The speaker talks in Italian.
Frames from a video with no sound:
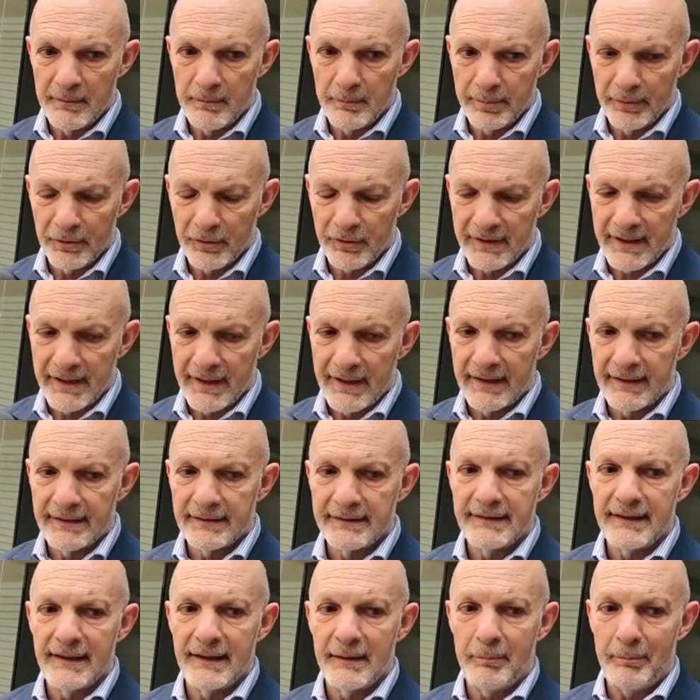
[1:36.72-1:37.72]

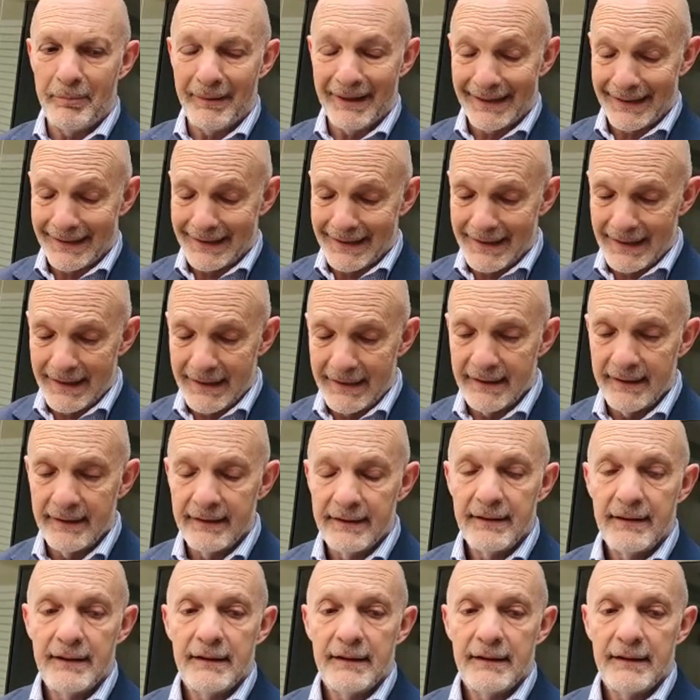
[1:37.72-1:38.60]
importante perché